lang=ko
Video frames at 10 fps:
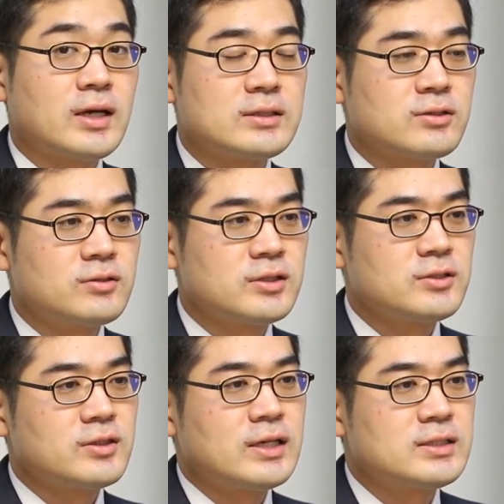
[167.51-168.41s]
가,
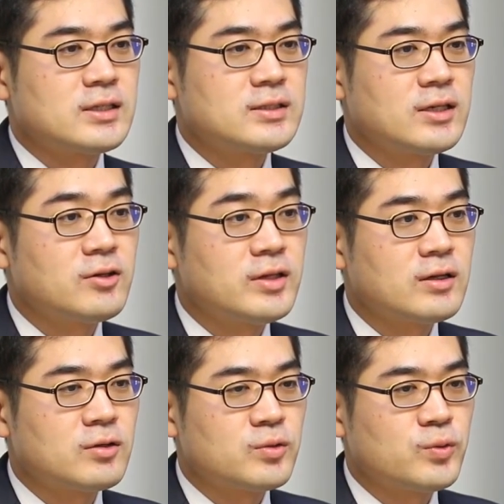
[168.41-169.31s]
경제적인 가치가
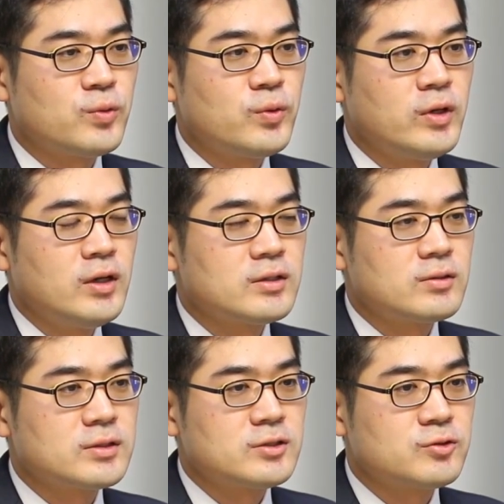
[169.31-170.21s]
생겨날 것도
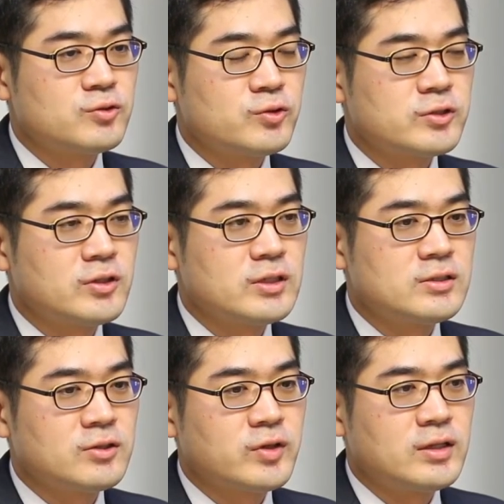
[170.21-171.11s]
경제적 유용성이
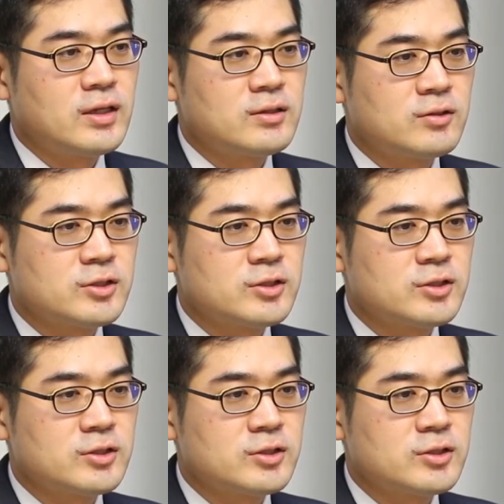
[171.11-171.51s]
인정된다는